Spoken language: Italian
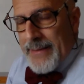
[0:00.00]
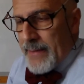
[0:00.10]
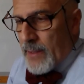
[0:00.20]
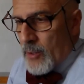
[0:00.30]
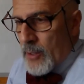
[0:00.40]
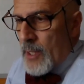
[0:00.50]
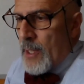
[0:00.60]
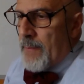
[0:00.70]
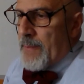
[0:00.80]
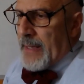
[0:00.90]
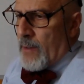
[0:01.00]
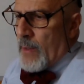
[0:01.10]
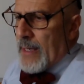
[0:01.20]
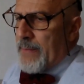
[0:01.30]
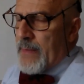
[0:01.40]
elettrico, per i
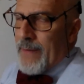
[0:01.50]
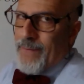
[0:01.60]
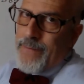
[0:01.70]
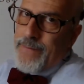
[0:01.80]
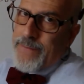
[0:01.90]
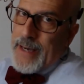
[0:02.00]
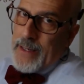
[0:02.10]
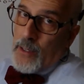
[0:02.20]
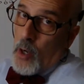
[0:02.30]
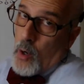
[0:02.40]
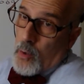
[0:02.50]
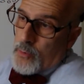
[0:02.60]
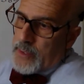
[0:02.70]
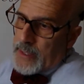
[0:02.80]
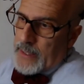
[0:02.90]
quali mi
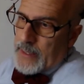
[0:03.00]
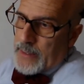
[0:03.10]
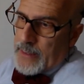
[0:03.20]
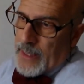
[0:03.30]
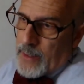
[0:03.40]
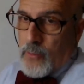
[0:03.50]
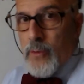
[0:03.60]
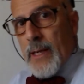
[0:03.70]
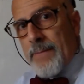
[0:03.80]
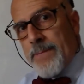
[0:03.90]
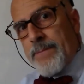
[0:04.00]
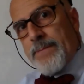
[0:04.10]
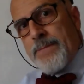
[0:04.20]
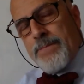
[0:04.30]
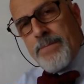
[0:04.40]
avvarrò di alcuni
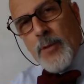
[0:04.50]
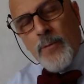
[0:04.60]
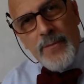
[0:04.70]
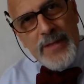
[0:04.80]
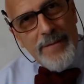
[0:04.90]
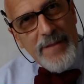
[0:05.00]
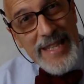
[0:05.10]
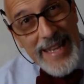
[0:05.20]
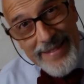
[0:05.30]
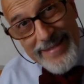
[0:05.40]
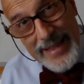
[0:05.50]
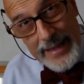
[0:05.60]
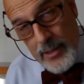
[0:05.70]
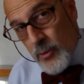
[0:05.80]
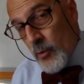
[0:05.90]
appunti a
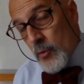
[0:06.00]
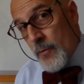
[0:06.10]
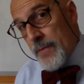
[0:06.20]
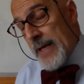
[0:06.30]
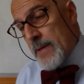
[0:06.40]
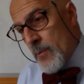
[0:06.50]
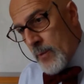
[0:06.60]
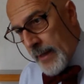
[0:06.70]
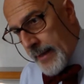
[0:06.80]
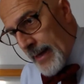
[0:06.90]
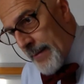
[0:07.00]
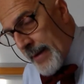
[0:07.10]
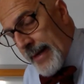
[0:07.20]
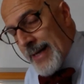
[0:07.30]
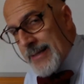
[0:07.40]
vignette che sono su Facebook e che le
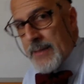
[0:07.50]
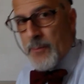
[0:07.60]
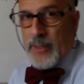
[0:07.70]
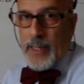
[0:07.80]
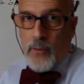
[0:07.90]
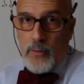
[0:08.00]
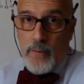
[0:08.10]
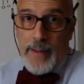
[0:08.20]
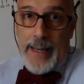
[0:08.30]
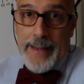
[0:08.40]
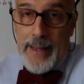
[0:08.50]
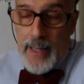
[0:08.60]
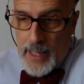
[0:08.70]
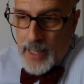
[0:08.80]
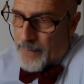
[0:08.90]
mie classi si potranno trovare,
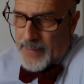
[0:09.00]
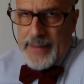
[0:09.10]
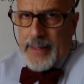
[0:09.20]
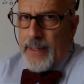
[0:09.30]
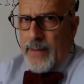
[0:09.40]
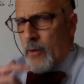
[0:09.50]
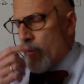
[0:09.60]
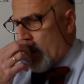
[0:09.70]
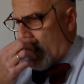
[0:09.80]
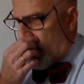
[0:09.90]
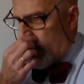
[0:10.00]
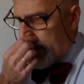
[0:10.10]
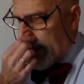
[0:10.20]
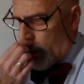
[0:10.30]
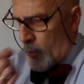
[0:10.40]
a parte che gli darò una,
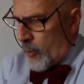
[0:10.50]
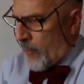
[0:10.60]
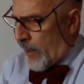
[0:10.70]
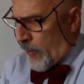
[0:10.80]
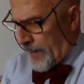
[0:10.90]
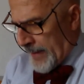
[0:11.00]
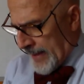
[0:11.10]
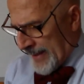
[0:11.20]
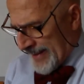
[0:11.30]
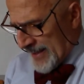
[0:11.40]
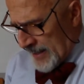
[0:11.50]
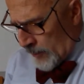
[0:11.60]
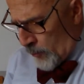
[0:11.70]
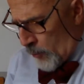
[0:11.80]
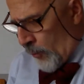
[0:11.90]
darò una coppia
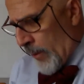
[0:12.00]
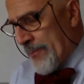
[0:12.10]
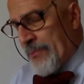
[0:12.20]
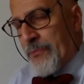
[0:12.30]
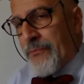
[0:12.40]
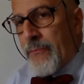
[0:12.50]
cartacea comunque.